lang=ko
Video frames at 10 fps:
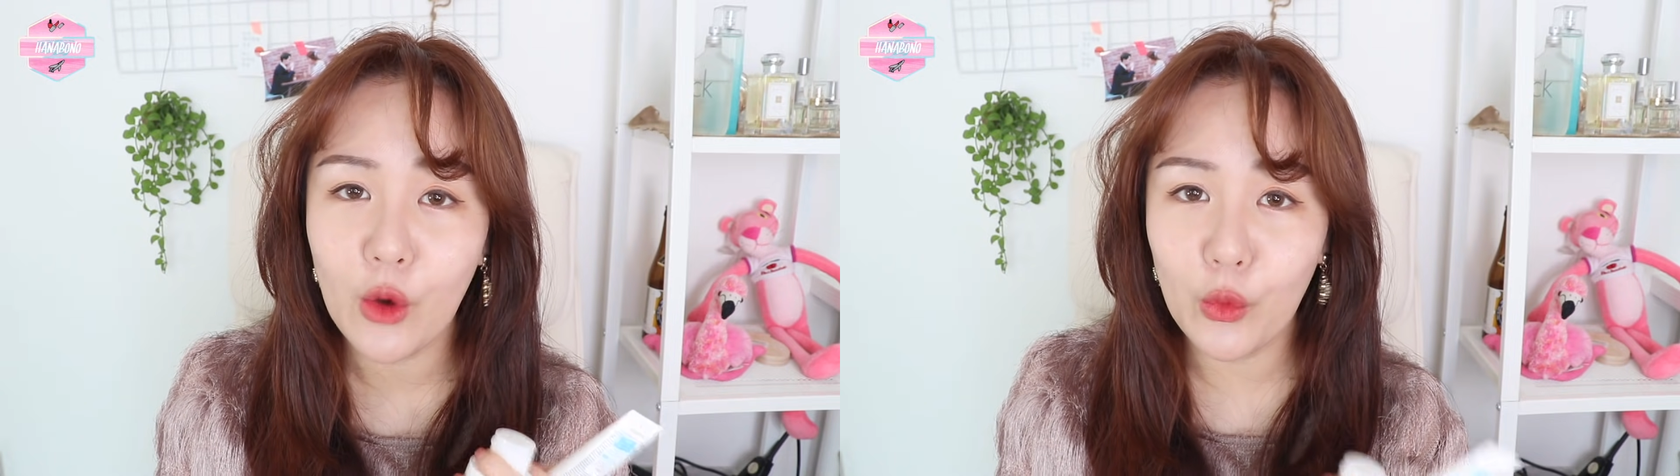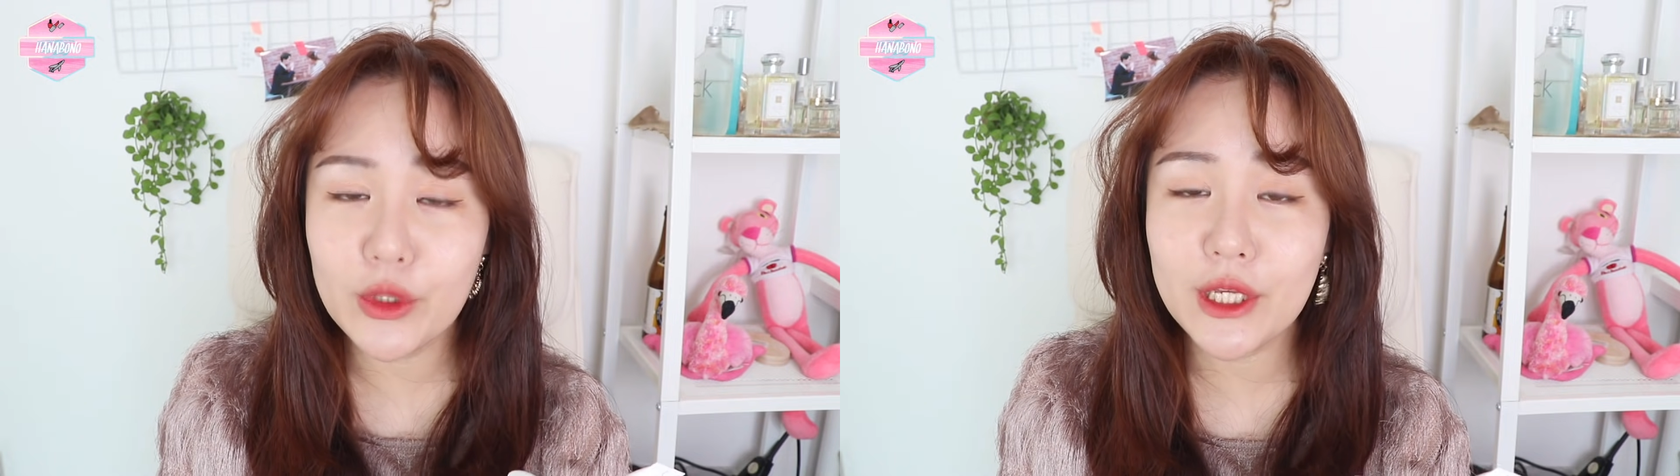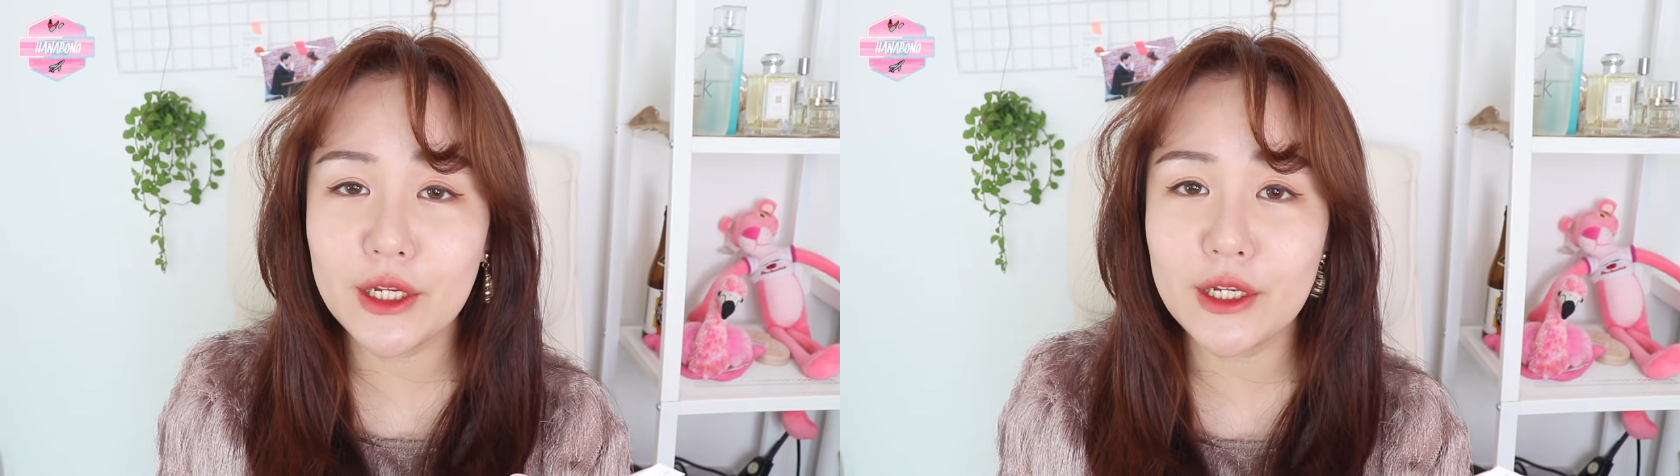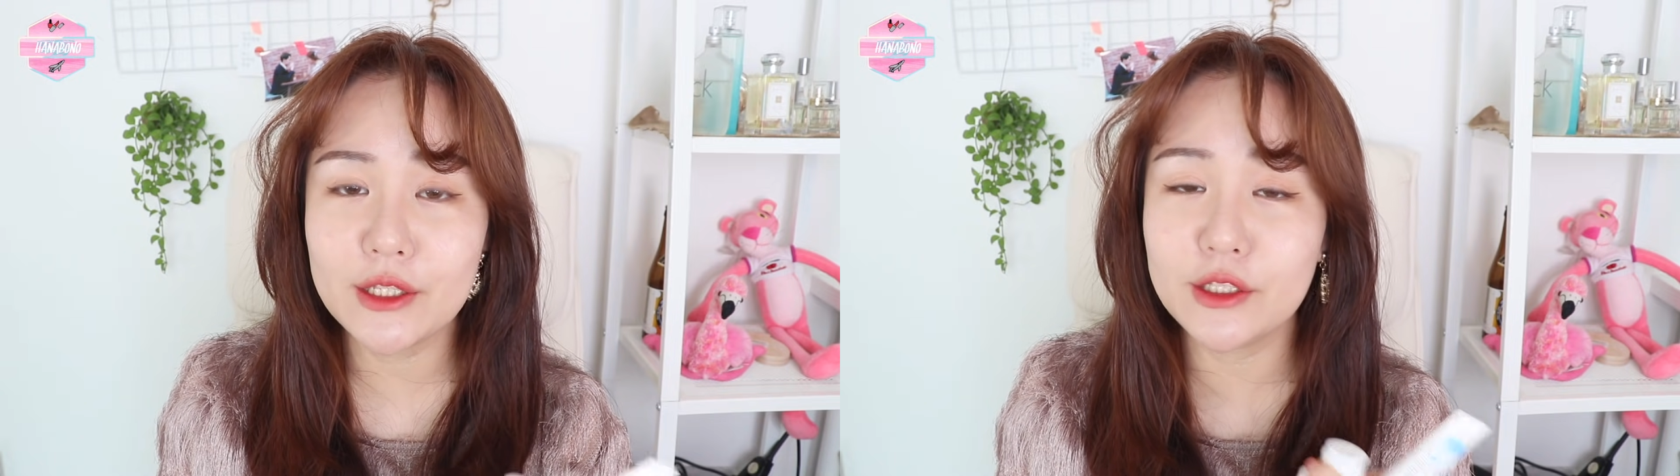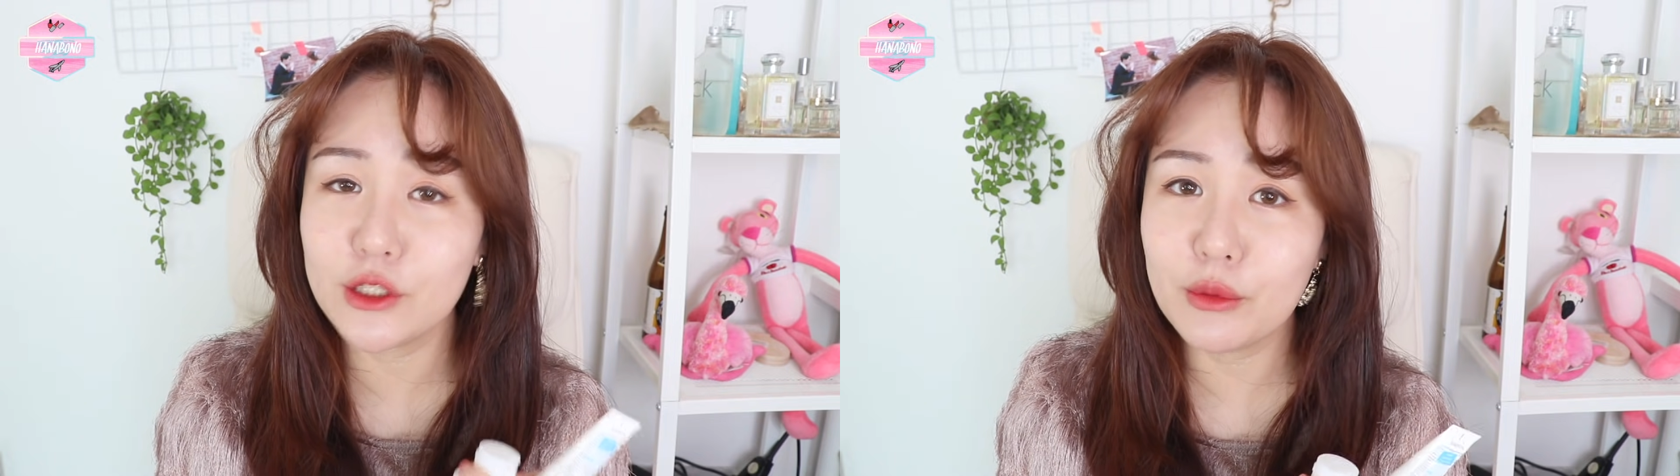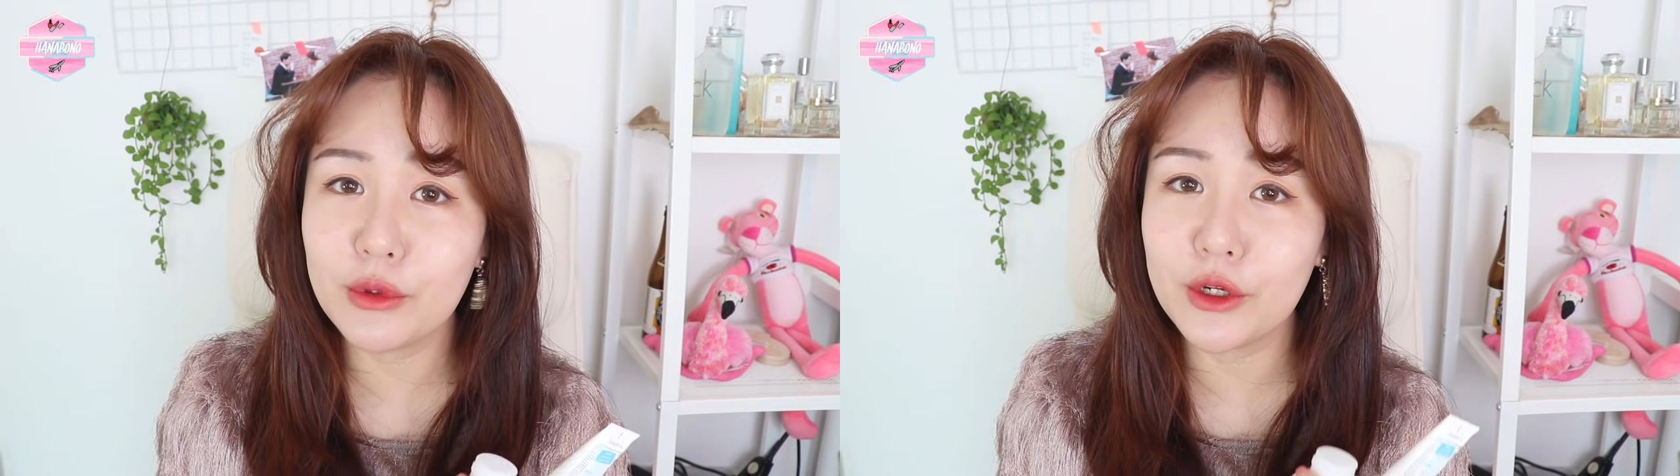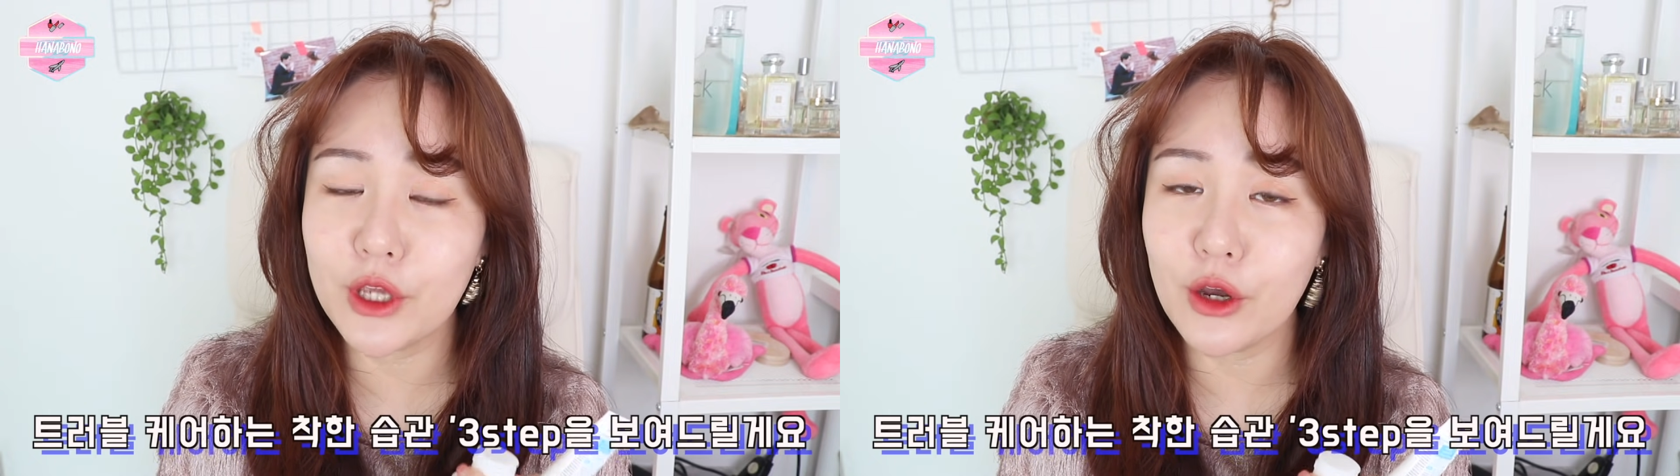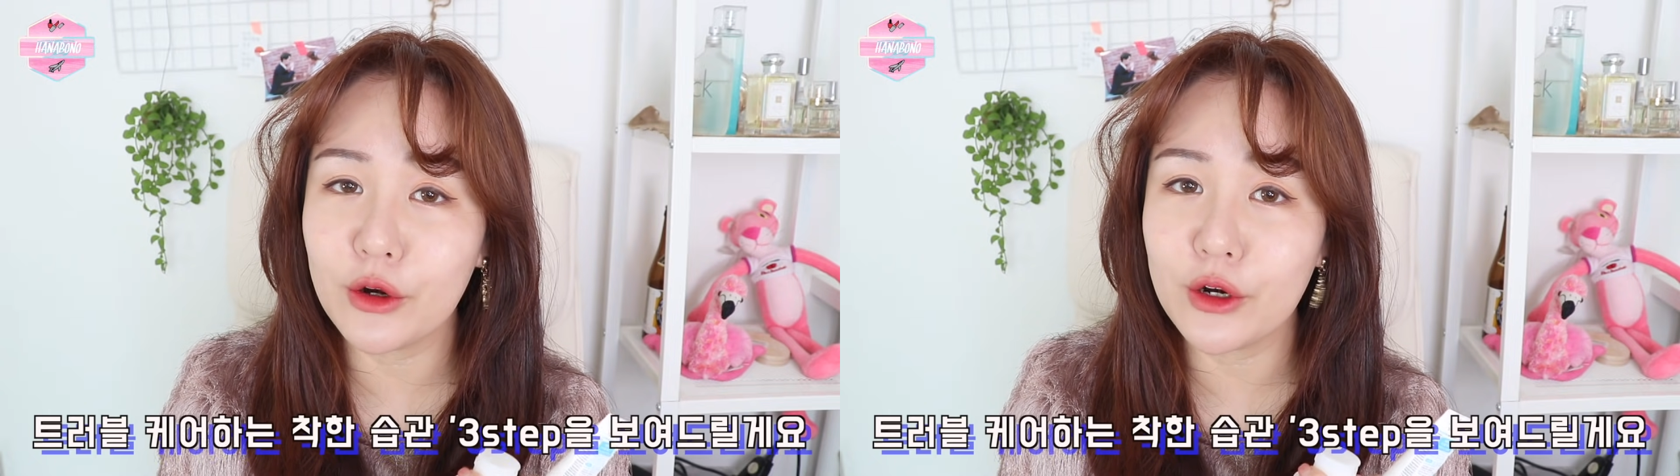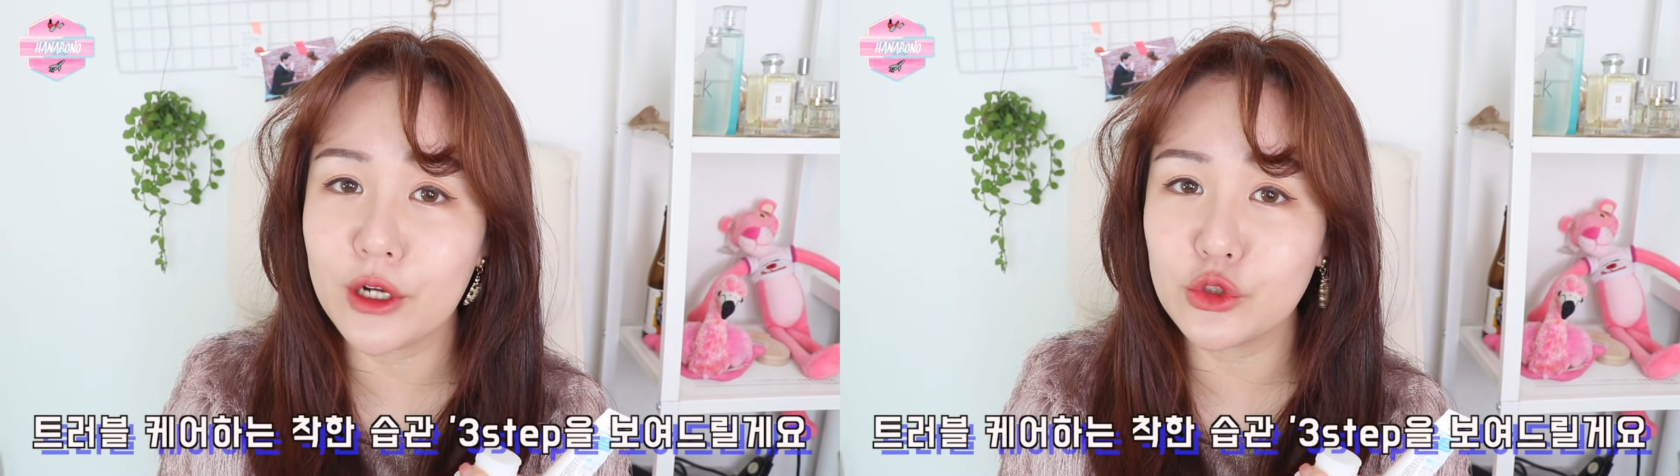오늘은 트러블 케어를